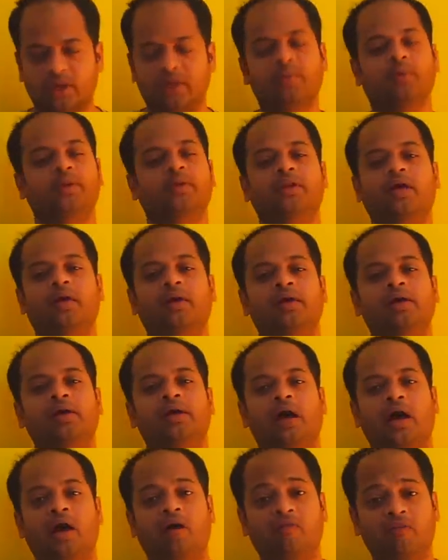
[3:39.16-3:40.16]
சொல்லலாம் அவ்வளோதான்
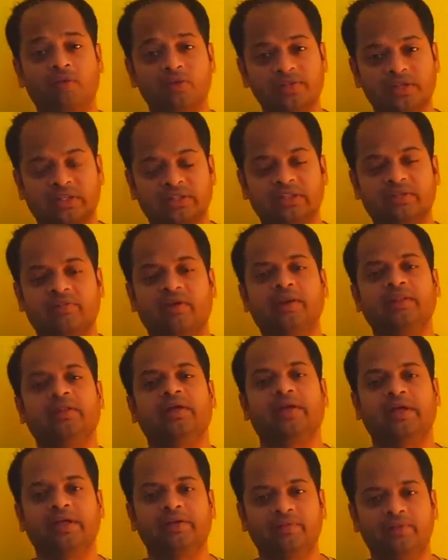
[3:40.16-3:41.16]
அவ்வளோ சக்தி
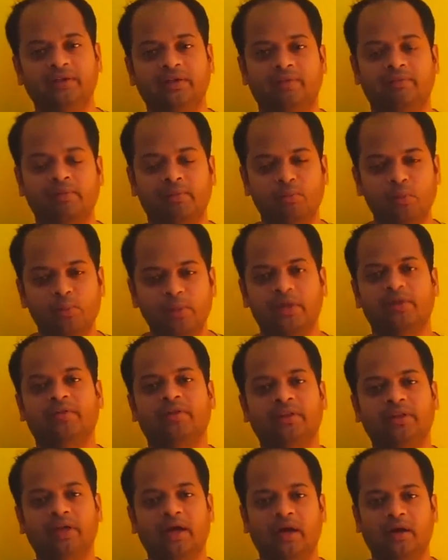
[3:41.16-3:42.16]
வாய்ந்த ரே வந்து நம்ம பூமியில்
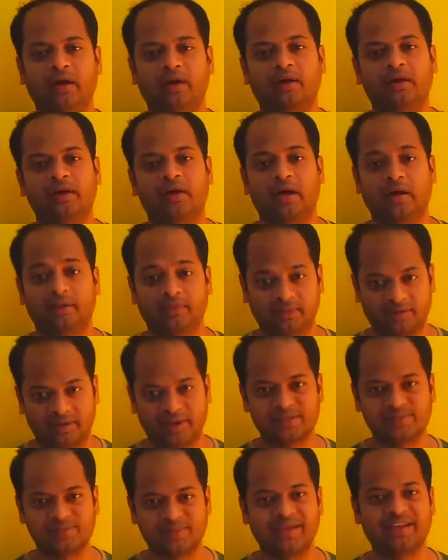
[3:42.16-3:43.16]
வந்தால் அந்த
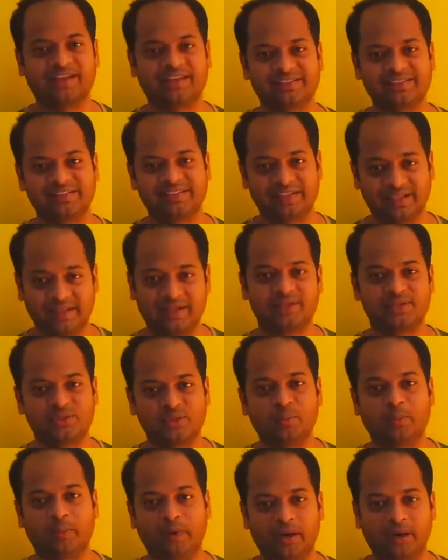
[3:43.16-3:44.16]
காஸ்மிக் எனர்ஜி நீங்கள்
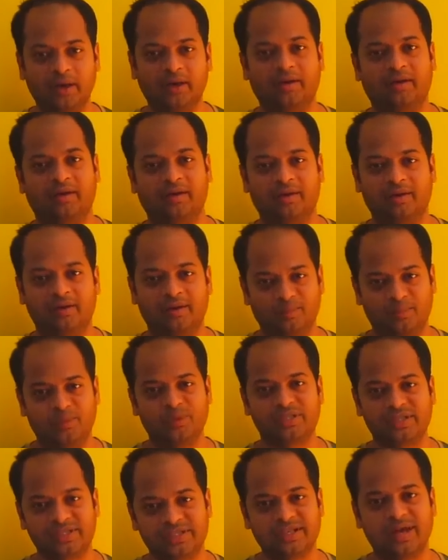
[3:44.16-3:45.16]
கன்சியூம்
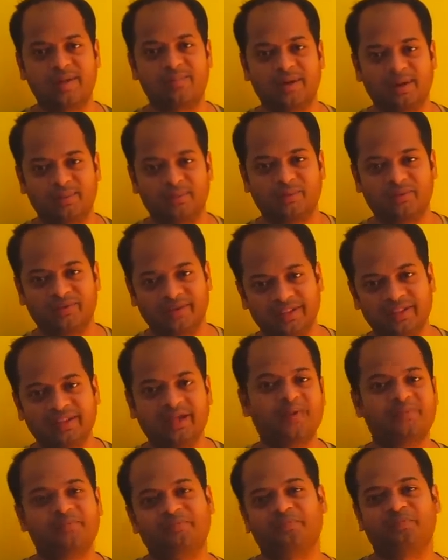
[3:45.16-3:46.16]
பண்ணால் சிங்கி சாம்பலாக போக வேண்டியது
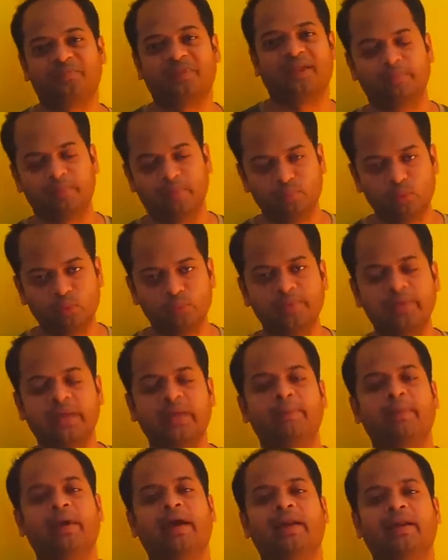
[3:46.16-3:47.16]
தான் நம்ம
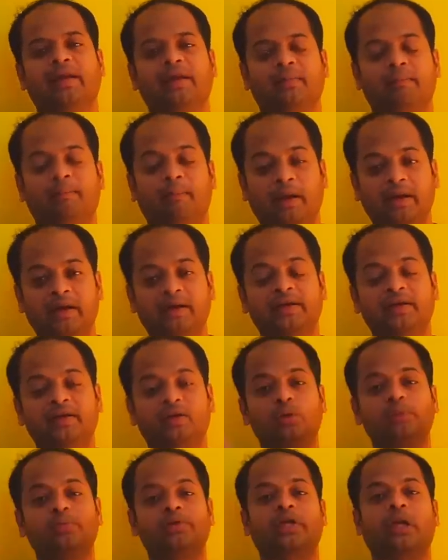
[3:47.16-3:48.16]
பூமிக்கு மேலே பன்னெண்டு
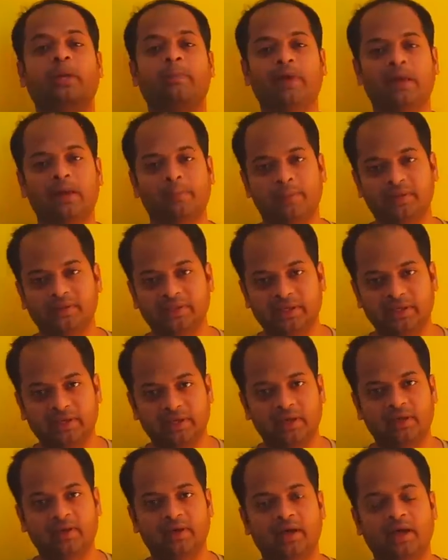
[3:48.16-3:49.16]
கிலோமீட்டருக்கு மேலே
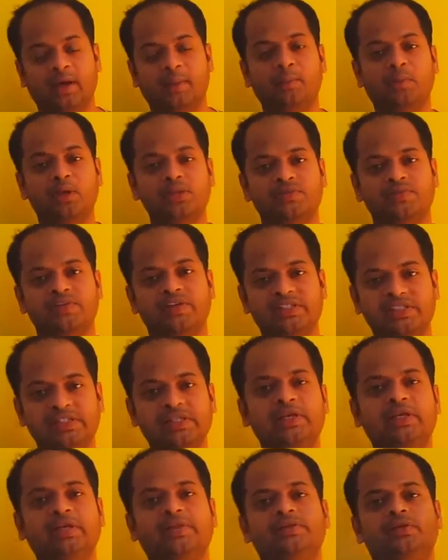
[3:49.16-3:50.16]
பார்த்தீங்கன்னா அட்மாஸ்பியர்
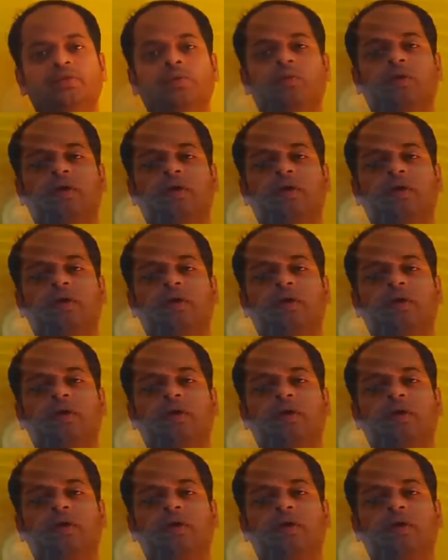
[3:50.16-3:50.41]
ஷீல்டுன்னு